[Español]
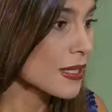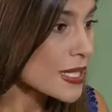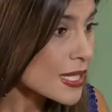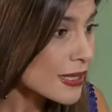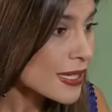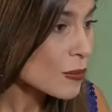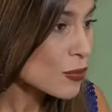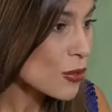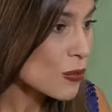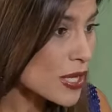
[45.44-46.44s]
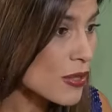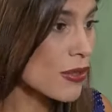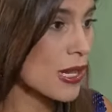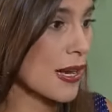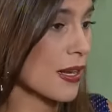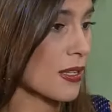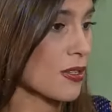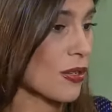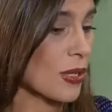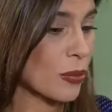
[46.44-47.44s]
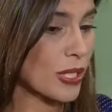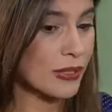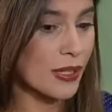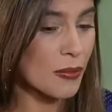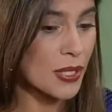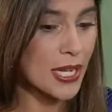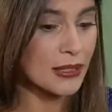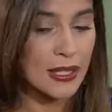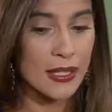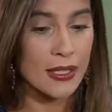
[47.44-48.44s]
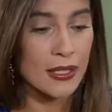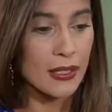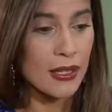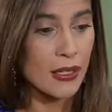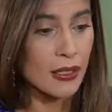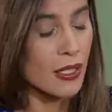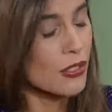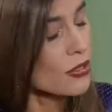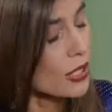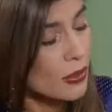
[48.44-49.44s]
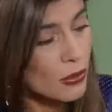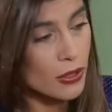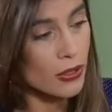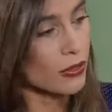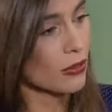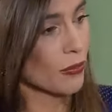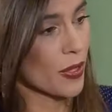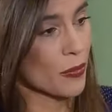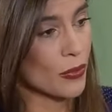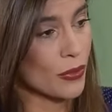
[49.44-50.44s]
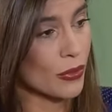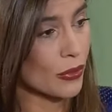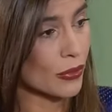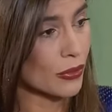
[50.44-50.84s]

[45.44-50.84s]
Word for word: Ella tenía mucho miedo de la reacción que podía tener Miranda y, no se equivocó, mi amor.